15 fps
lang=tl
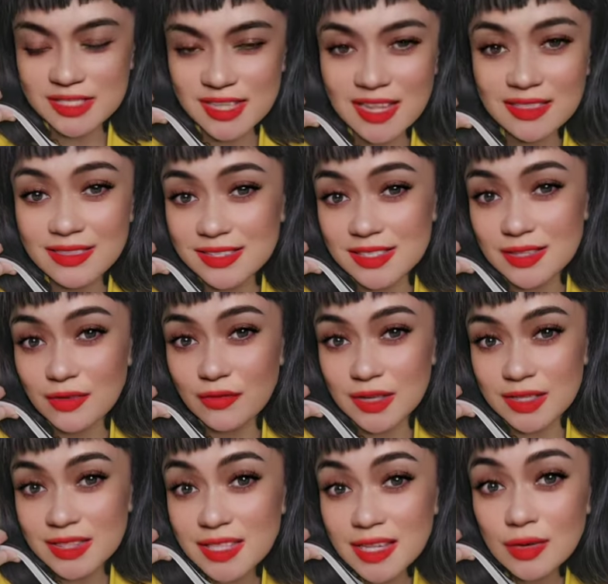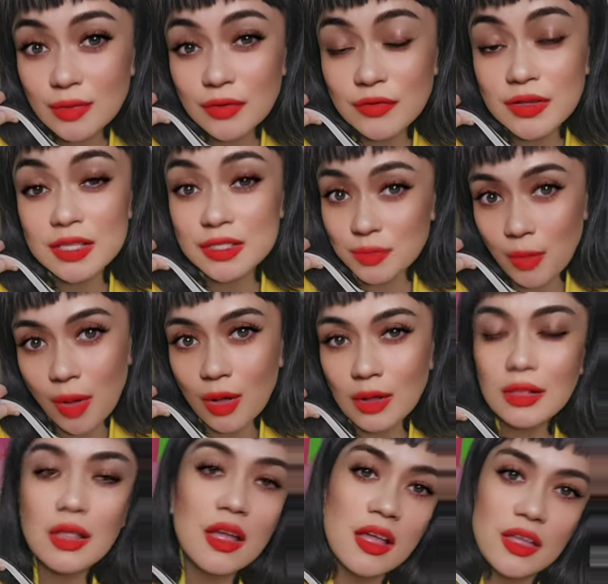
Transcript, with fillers: said, this is the Fendigraphy Small.